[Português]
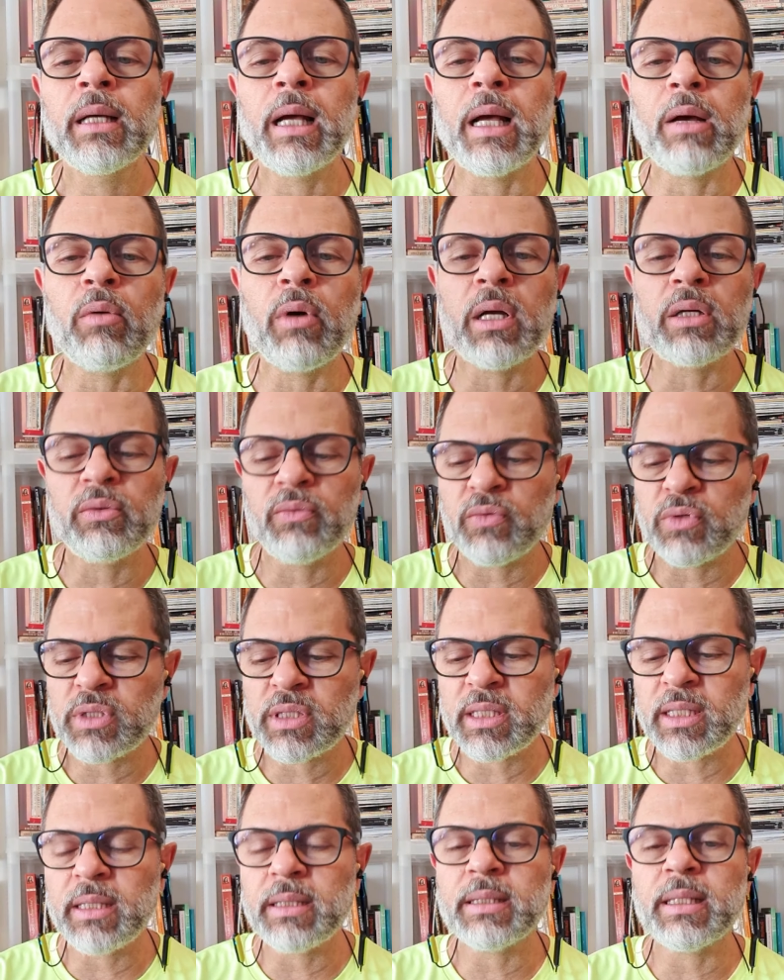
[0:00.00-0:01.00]
Aguardo
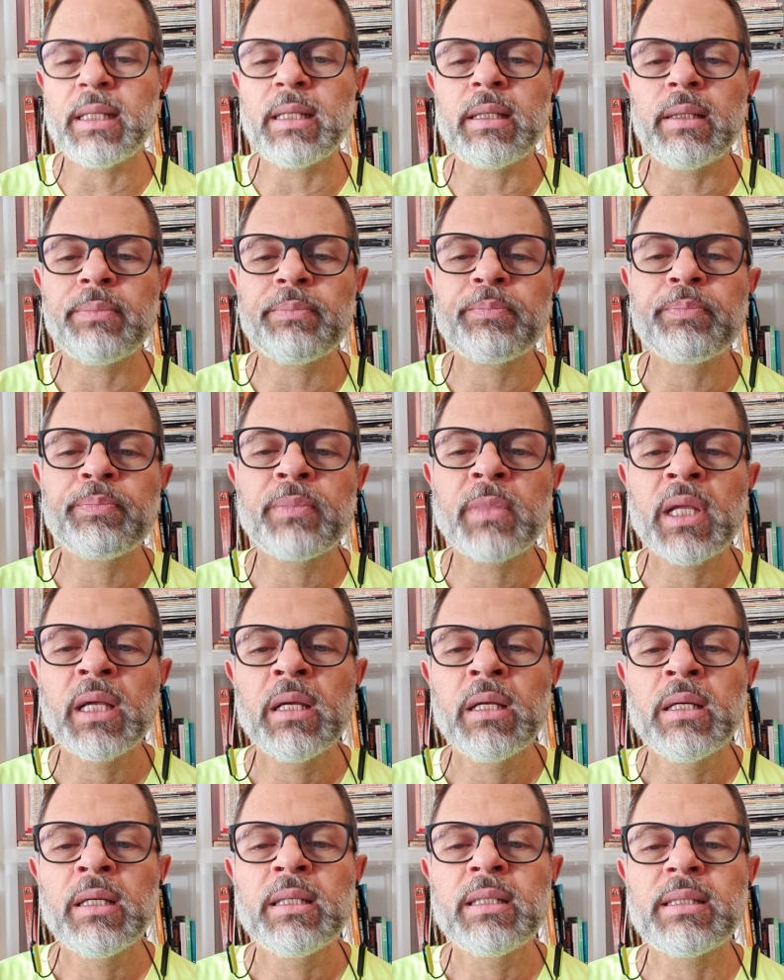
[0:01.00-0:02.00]
vocês aí
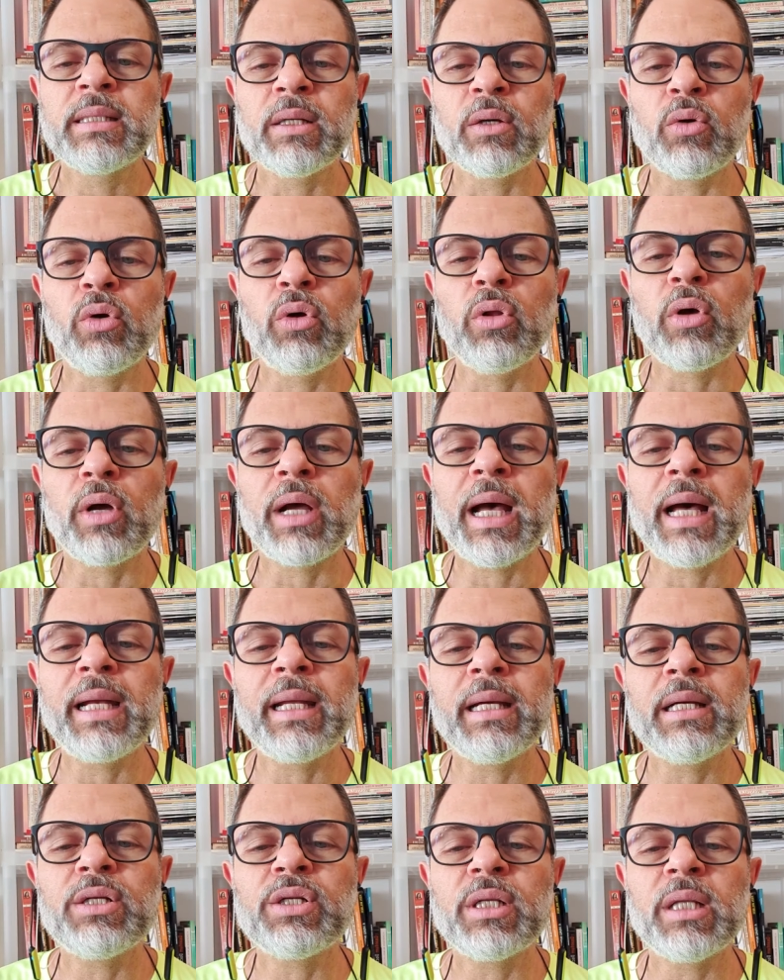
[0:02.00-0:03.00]
se
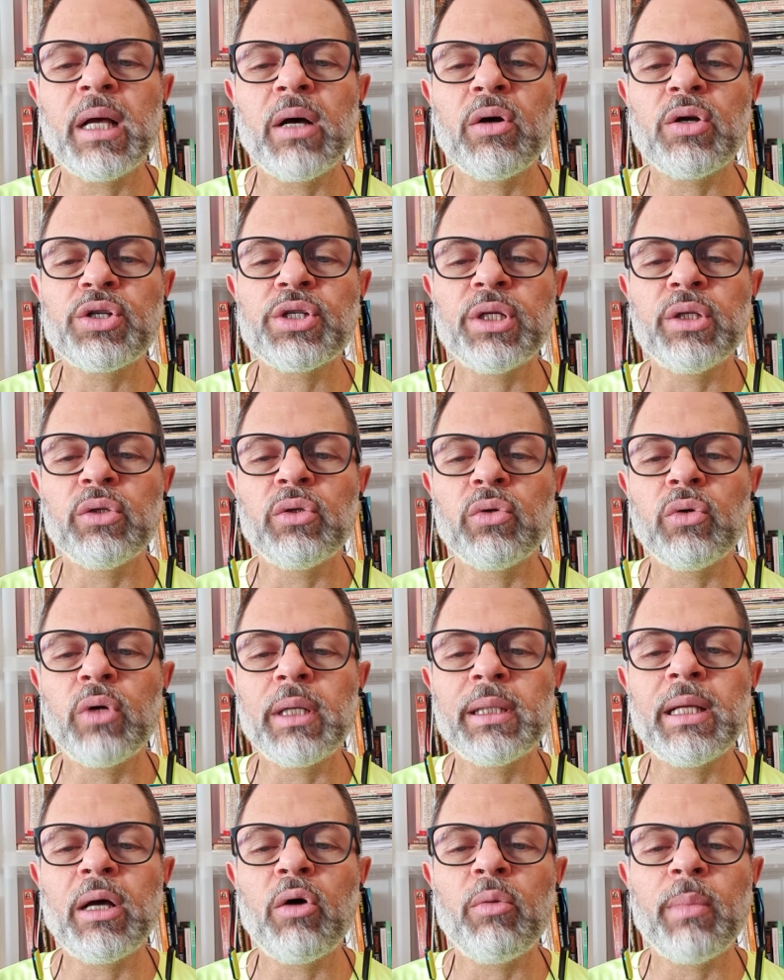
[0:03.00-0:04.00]
colocarem. Angela Rocha entrou, a
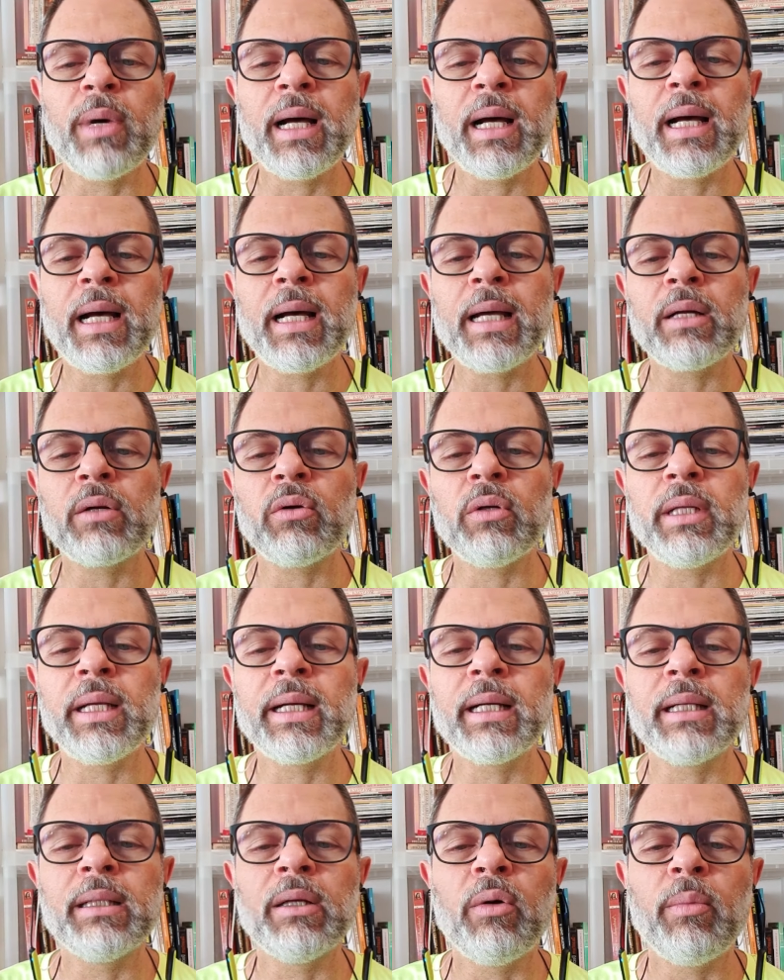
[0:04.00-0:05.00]
Dalmar,
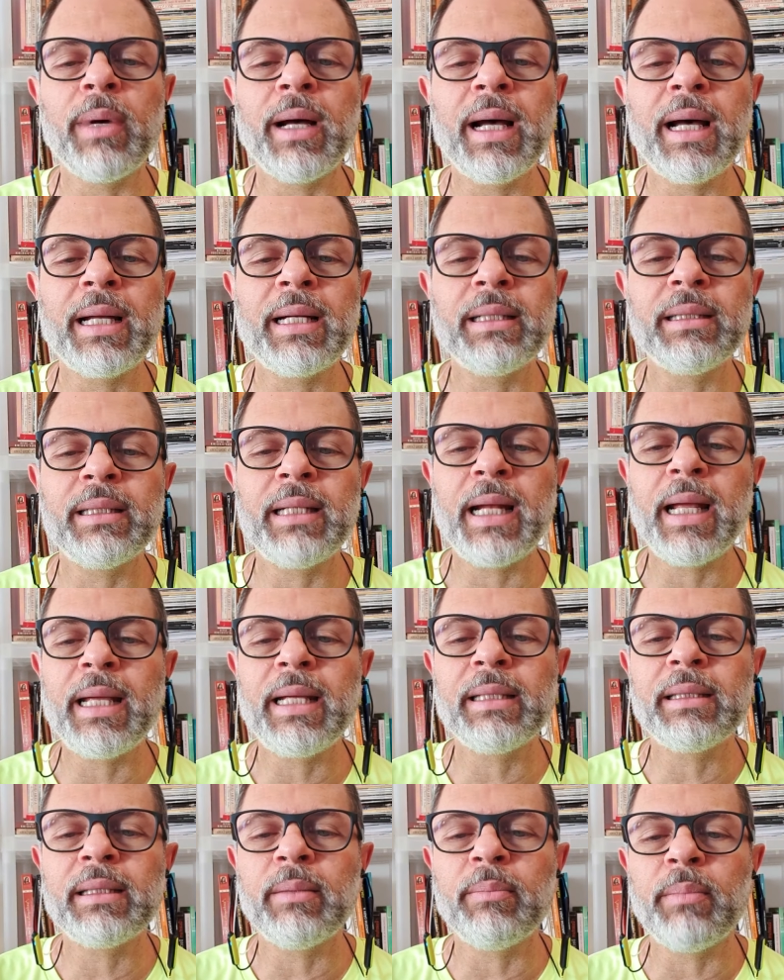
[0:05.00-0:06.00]
colega Dalmar, a
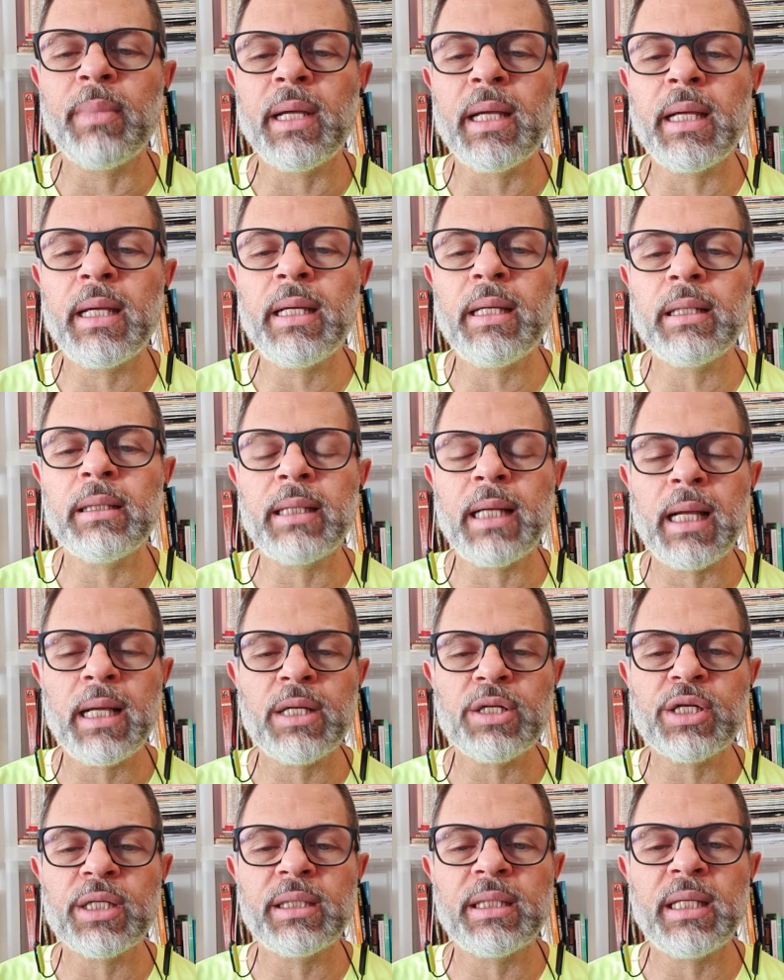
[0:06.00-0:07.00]
Andréia também.
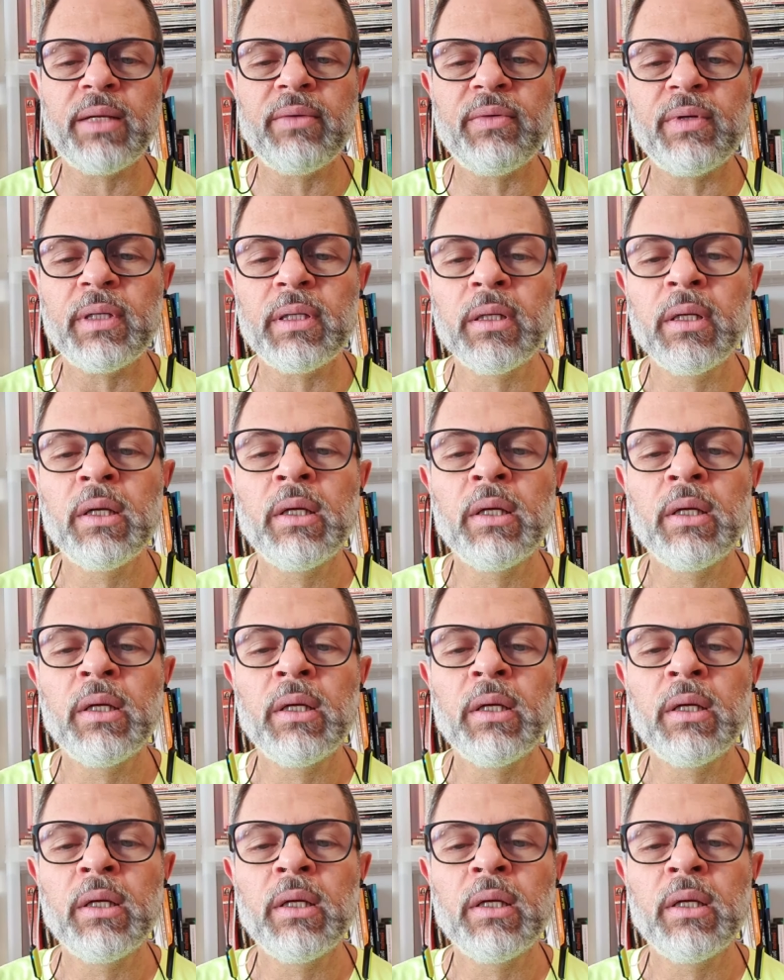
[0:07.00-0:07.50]
Andréia já teve